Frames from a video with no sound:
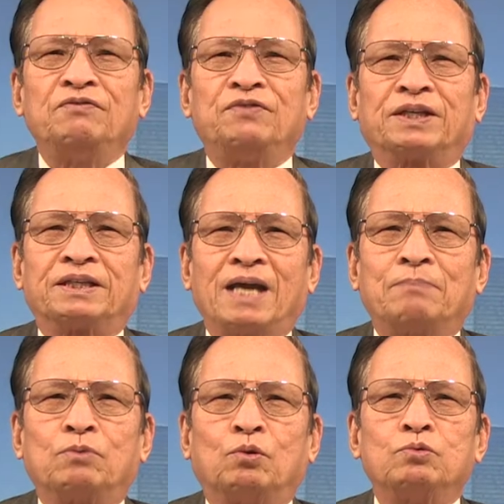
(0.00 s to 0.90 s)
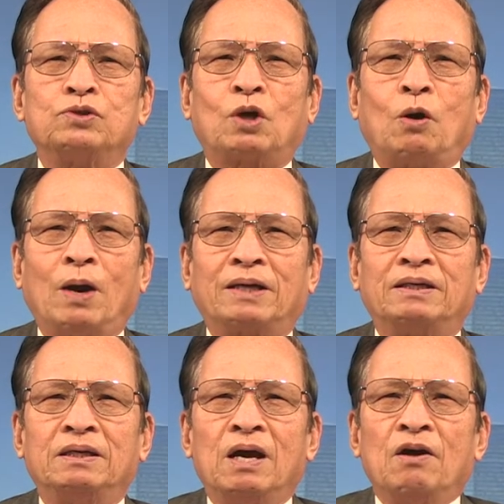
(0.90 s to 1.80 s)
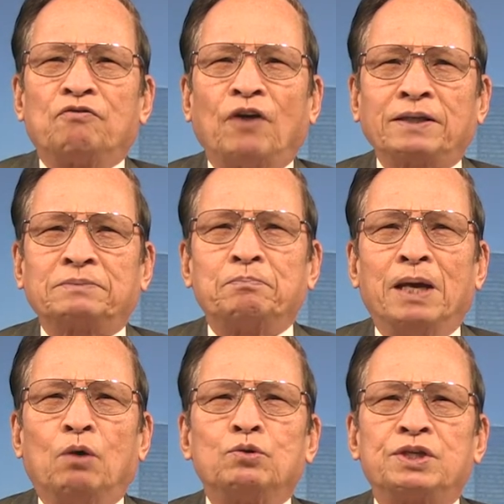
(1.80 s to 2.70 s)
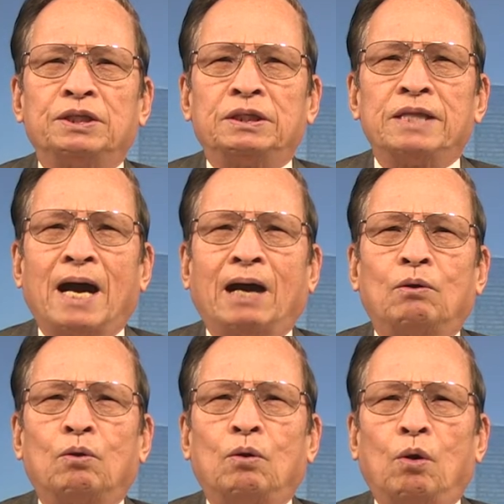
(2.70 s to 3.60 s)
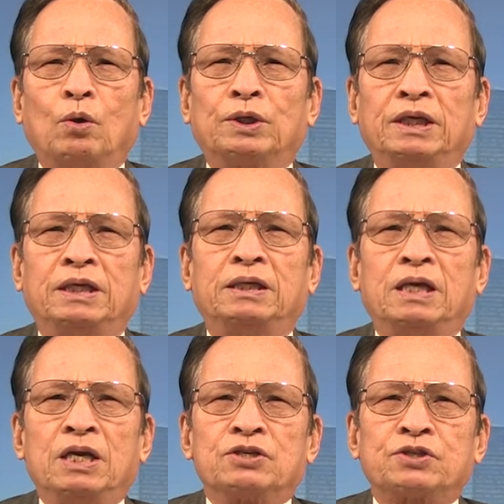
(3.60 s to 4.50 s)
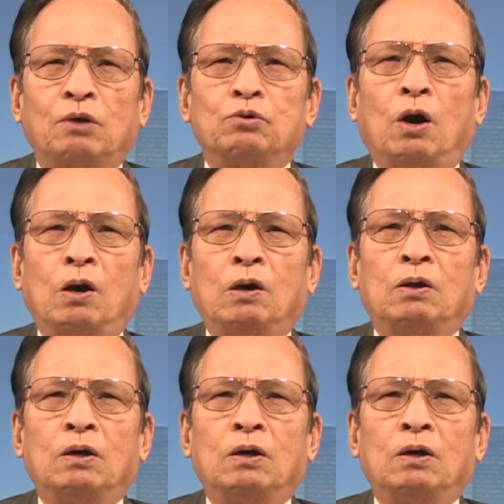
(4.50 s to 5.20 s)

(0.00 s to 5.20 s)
Việt Nam cũng cho hay phát biểu chỉ đạo hội nghị, sau đó